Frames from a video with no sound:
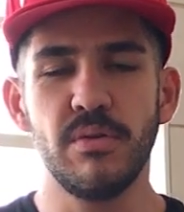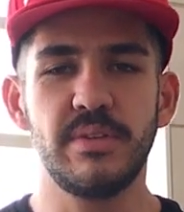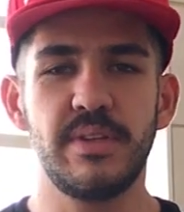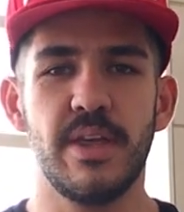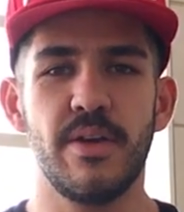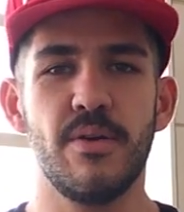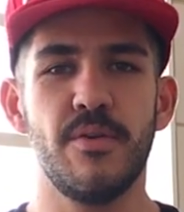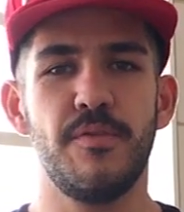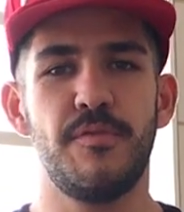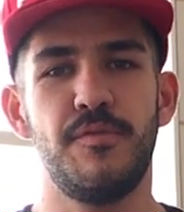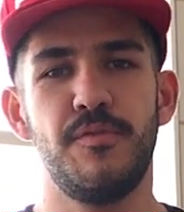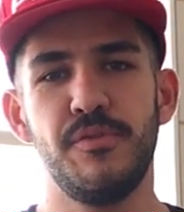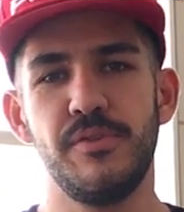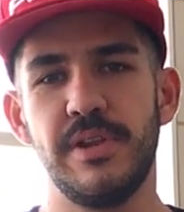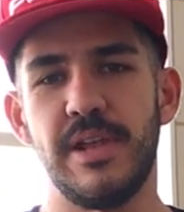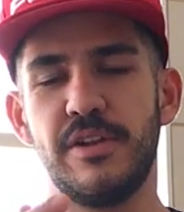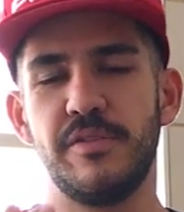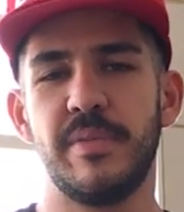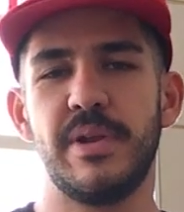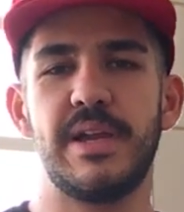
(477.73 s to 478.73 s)
ontem eu
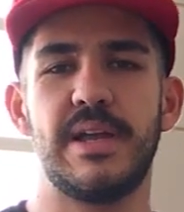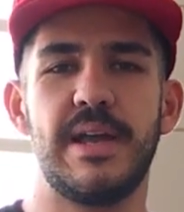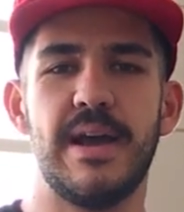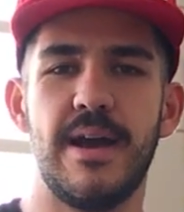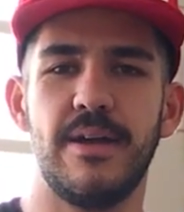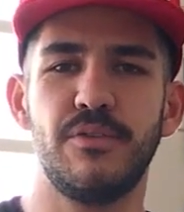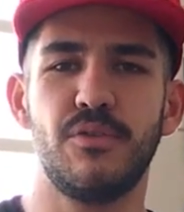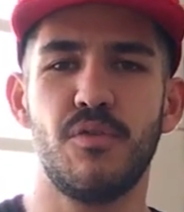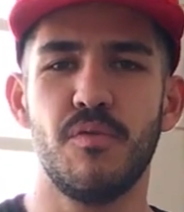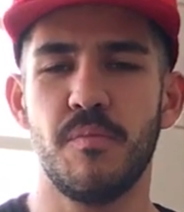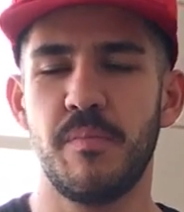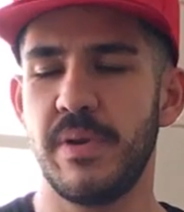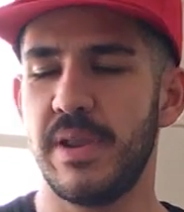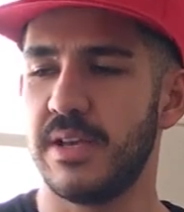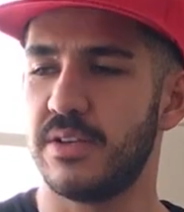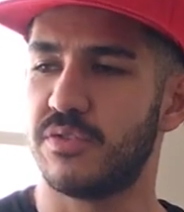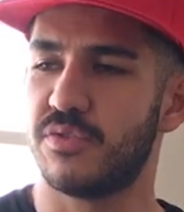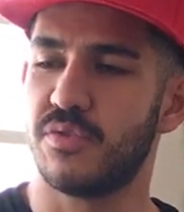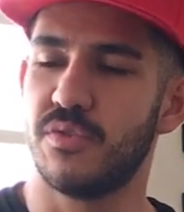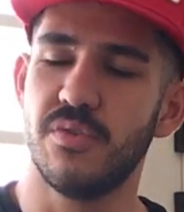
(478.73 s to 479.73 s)
fui lá no mercado,
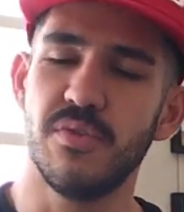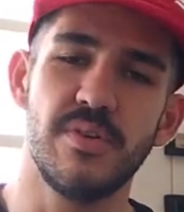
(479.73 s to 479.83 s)
comprei as